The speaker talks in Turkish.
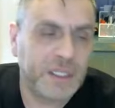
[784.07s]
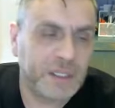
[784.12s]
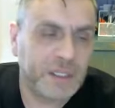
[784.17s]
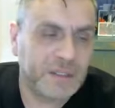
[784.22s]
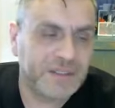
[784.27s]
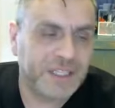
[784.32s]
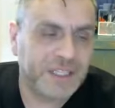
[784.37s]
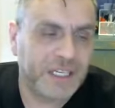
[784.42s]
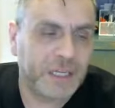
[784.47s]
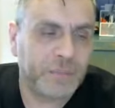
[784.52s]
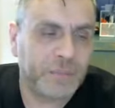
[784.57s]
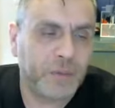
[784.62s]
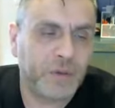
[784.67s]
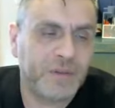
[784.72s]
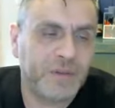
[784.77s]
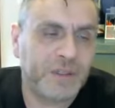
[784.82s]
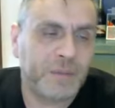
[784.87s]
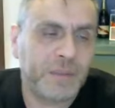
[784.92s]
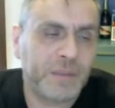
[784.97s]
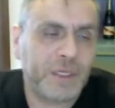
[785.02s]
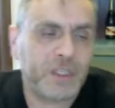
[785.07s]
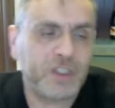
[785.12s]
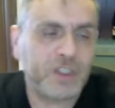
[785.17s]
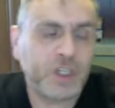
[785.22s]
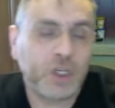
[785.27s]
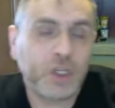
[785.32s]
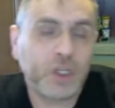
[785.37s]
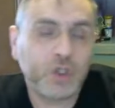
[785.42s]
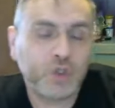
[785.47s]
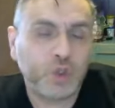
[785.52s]
E, Zeynep Özdemirlik.
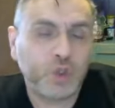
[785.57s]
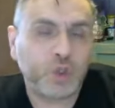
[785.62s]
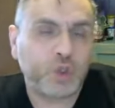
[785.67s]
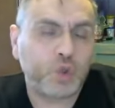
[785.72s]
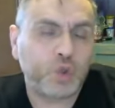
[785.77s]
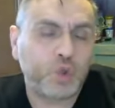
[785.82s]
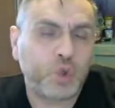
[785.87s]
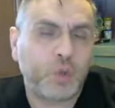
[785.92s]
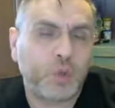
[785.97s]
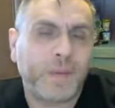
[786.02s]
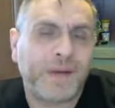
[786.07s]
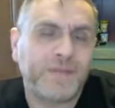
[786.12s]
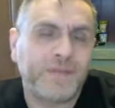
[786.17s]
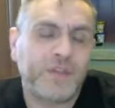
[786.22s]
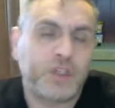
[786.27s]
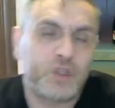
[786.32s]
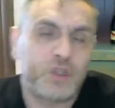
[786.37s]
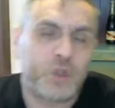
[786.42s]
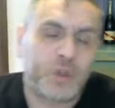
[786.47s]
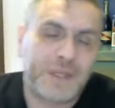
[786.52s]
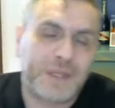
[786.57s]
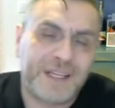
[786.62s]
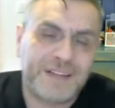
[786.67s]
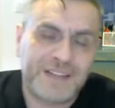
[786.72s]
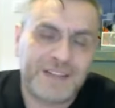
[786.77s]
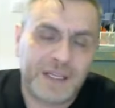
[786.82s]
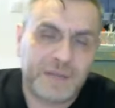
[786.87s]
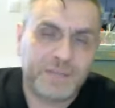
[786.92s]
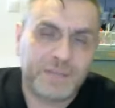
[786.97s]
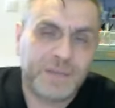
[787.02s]
Çünkü Tuban da çok
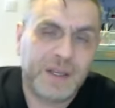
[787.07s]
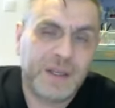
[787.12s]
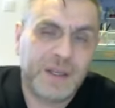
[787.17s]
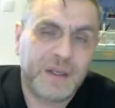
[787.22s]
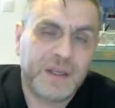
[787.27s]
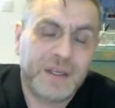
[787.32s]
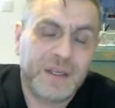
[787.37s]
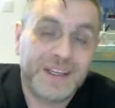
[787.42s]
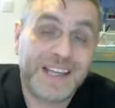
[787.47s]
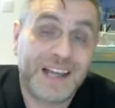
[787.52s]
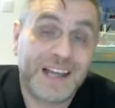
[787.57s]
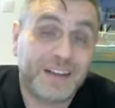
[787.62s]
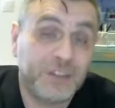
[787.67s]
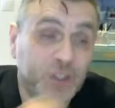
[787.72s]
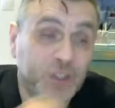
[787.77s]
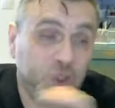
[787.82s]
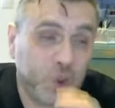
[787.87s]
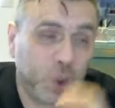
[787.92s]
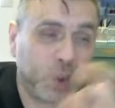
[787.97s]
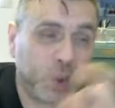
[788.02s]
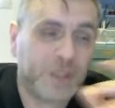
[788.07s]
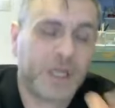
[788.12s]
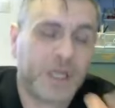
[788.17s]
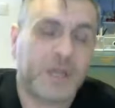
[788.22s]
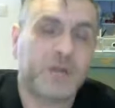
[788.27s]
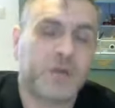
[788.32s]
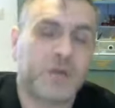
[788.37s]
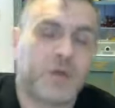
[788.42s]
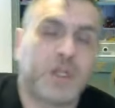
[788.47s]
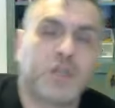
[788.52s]
etken. Yani
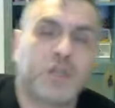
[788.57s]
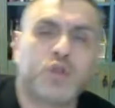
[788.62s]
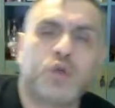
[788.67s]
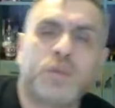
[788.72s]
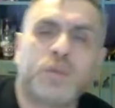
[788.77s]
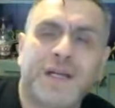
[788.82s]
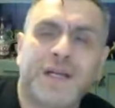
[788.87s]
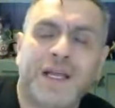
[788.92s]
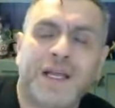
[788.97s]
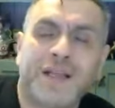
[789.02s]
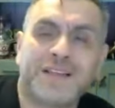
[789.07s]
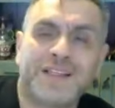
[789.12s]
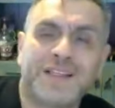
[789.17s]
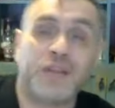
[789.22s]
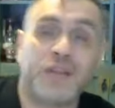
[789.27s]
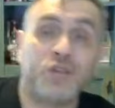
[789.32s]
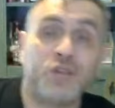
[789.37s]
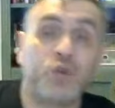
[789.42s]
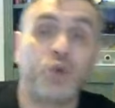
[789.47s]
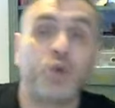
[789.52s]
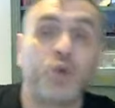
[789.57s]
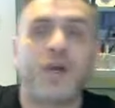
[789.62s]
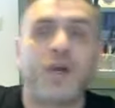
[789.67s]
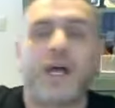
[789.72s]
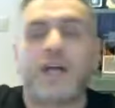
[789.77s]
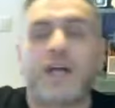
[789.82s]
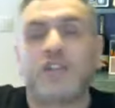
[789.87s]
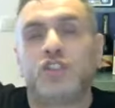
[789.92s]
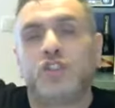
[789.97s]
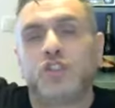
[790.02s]
şundan dolayı Tuban etken
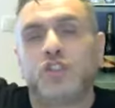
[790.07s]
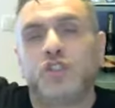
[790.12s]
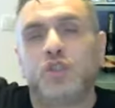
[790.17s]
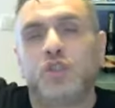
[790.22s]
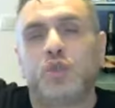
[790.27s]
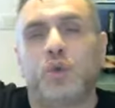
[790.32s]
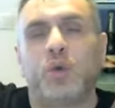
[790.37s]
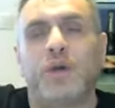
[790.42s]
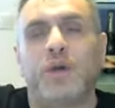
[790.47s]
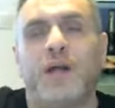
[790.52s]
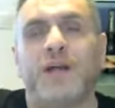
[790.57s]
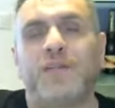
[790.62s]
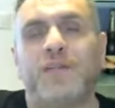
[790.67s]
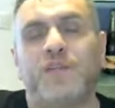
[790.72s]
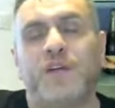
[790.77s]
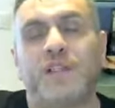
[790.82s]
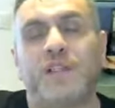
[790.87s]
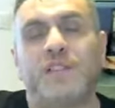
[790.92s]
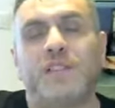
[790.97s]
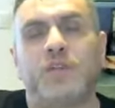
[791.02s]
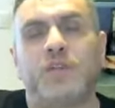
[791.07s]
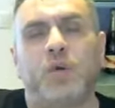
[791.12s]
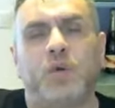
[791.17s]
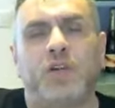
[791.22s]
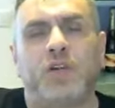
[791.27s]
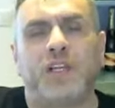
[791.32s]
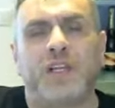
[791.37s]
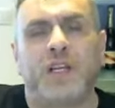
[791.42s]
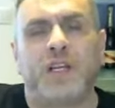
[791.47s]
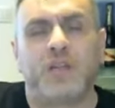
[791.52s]
Dorunay çünkü. Dorunay fazında o
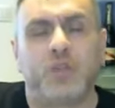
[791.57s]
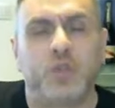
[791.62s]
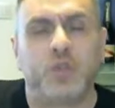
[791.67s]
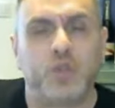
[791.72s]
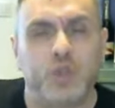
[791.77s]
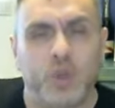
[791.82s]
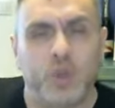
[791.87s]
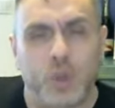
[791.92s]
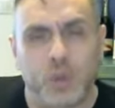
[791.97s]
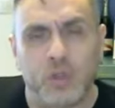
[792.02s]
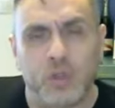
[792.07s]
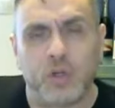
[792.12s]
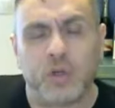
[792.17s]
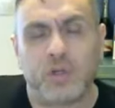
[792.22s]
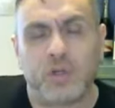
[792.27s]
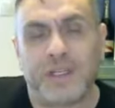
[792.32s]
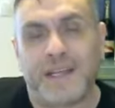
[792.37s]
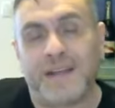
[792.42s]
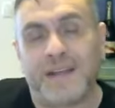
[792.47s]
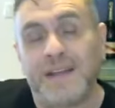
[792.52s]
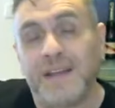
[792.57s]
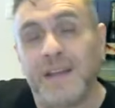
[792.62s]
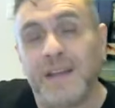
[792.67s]
kadar güçlü oluyor ki.